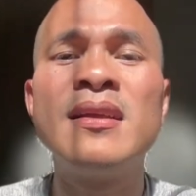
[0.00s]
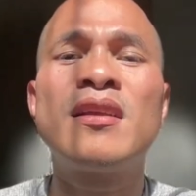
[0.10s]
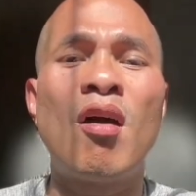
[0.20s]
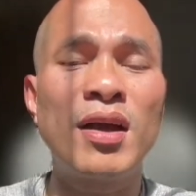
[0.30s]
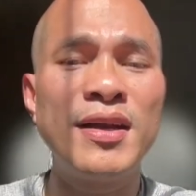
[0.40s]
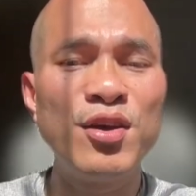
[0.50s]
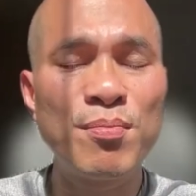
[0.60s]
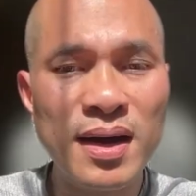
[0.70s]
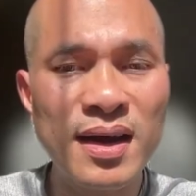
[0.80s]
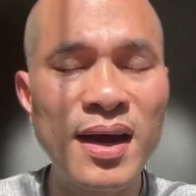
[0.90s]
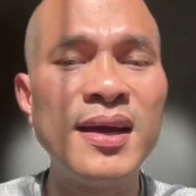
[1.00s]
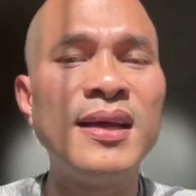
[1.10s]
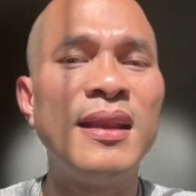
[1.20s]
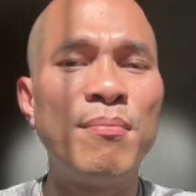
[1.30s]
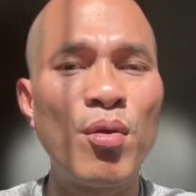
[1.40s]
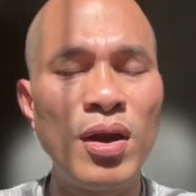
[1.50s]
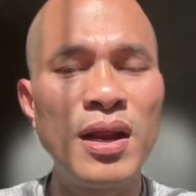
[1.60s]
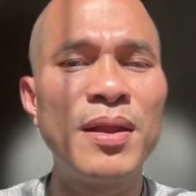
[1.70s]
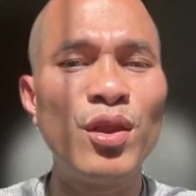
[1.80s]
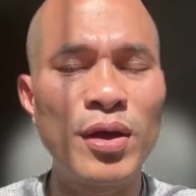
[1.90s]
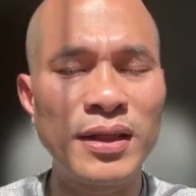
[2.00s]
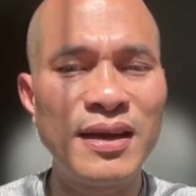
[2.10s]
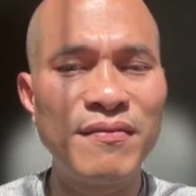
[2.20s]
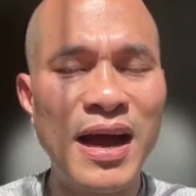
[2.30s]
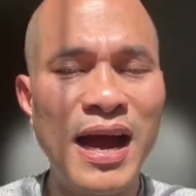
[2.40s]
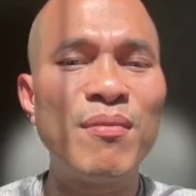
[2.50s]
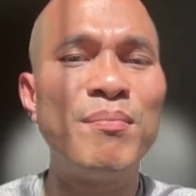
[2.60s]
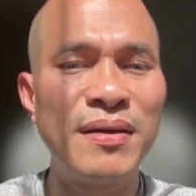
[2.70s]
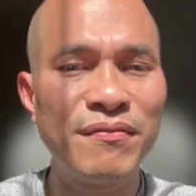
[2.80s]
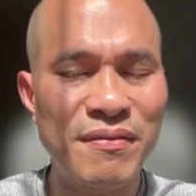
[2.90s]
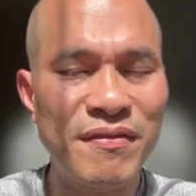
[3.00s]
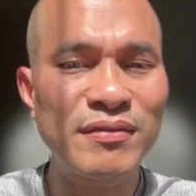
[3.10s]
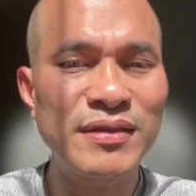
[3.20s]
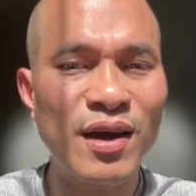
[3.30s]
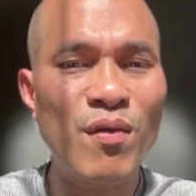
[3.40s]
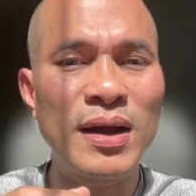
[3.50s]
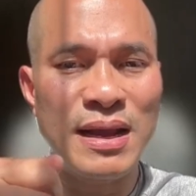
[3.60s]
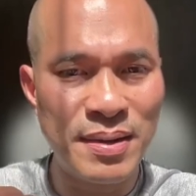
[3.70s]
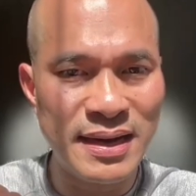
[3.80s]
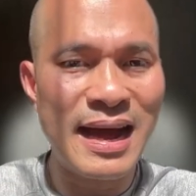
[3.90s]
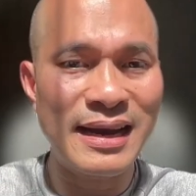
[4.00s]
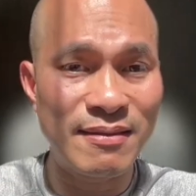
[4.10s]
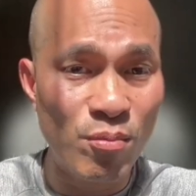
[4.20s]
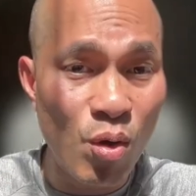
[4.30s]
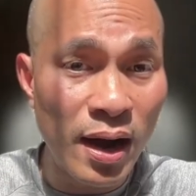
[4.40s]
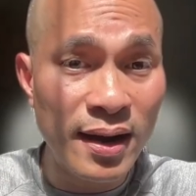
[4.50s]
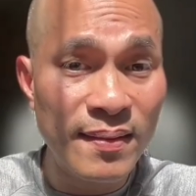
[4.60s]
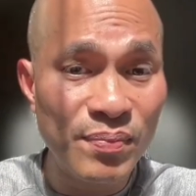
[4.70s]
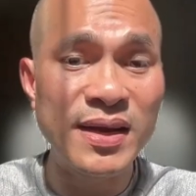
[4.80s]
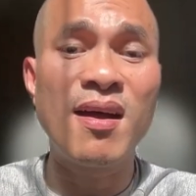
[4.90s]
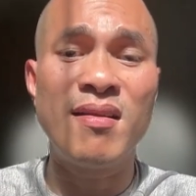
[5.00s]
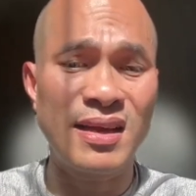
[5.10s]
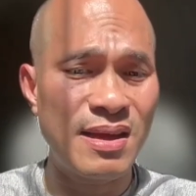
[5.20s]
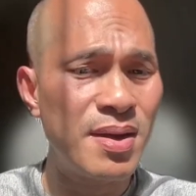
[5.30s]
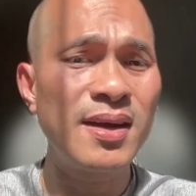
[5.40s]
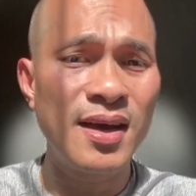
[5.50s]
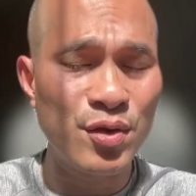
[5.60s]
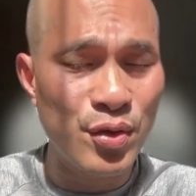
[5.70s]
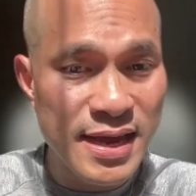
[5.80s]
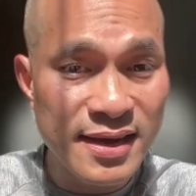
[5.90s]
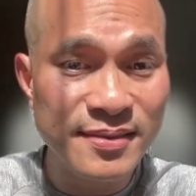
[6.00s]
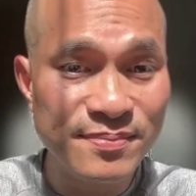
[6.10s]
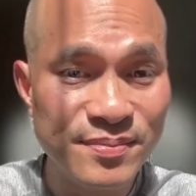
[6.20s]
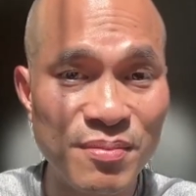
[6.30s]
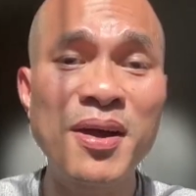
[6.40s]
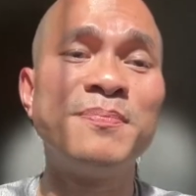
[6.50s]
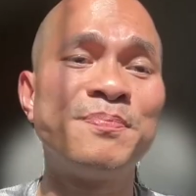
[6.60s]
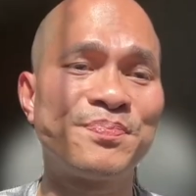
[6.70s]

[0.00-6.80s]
có cái điều bất lợi là mỗi lần mình chuyển tiền vào mình phải vào tài khoản để mình đặt lệnh mua thì đó là cái bất lợi duy nhất đúng không